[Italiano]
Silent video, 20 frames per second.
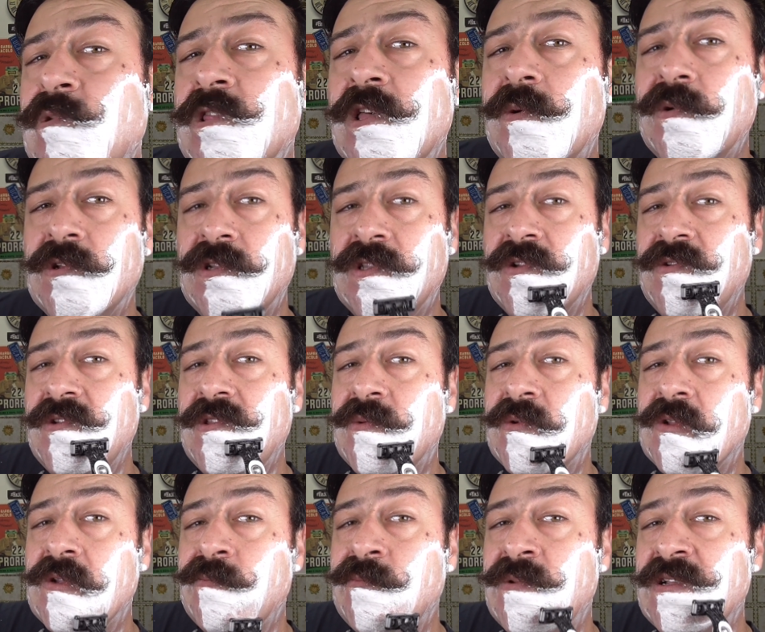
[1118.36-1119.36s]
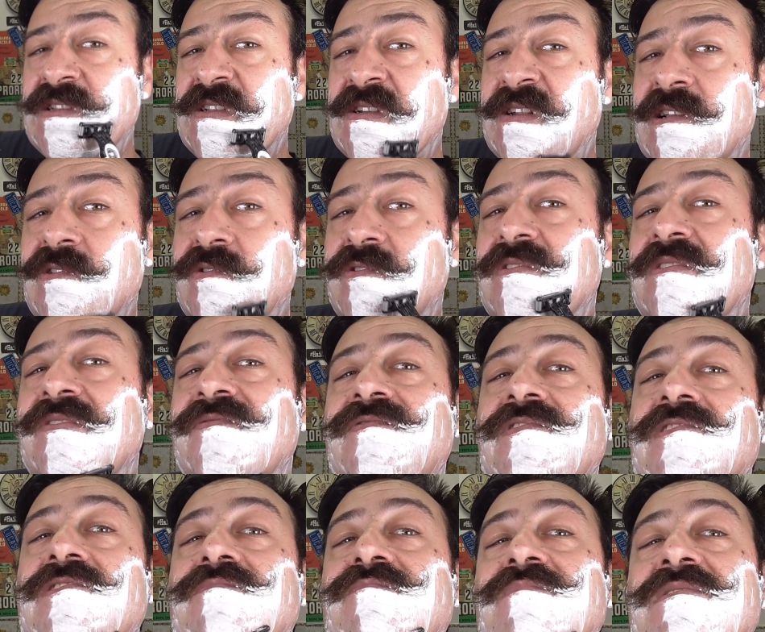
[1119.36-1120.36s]
Dopo sto video mi sono massacrato il
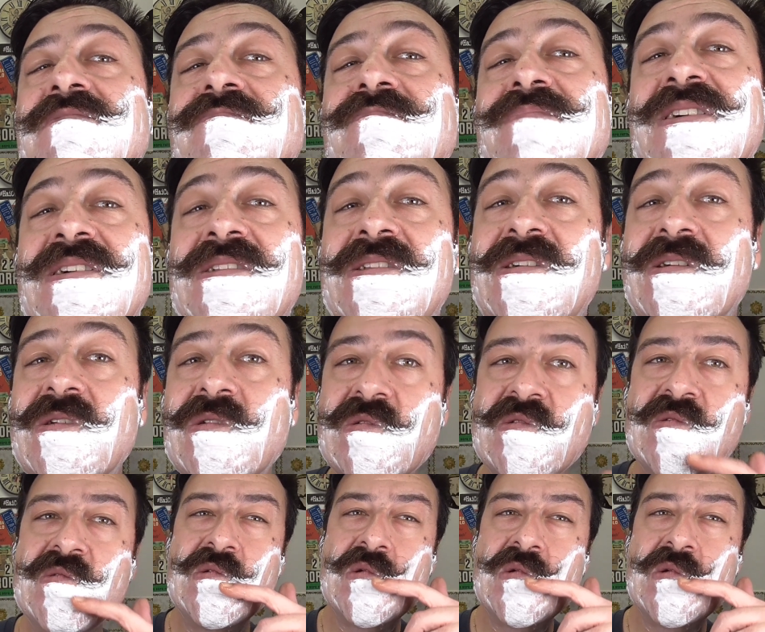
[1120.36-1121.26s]
viso bene bene.